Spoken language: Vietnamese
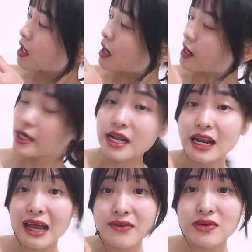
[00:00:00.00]
Còn cái này
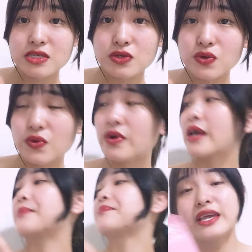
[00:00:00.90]
là ăn với sữa chua
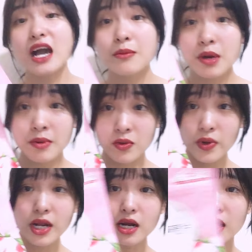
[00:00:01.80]
nè. Lý do mà mình
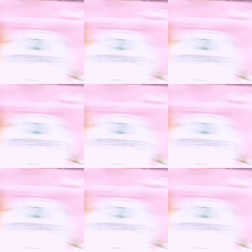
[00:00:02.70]
quyết định